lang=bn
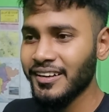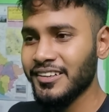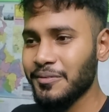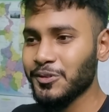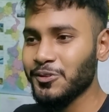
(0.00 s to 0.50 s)

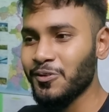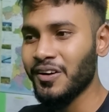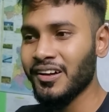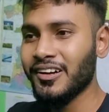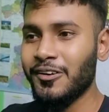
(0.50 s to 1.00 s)
ঠিকমতো হলো
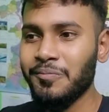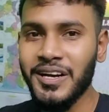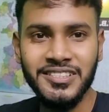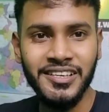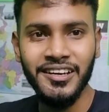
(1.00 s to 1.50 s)
না কারণ
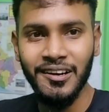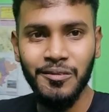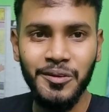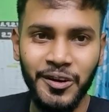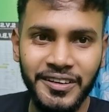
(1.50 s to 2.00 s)
বাস খেয়ে গেলাম
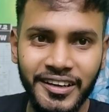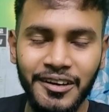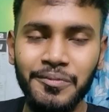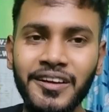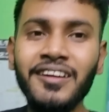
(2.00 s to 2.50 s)
আমি অনেক টাকার
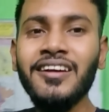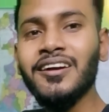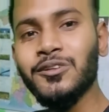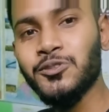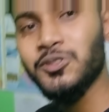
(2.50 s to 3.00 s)
প্রায়
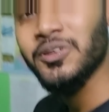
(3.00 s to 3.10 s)
যদিও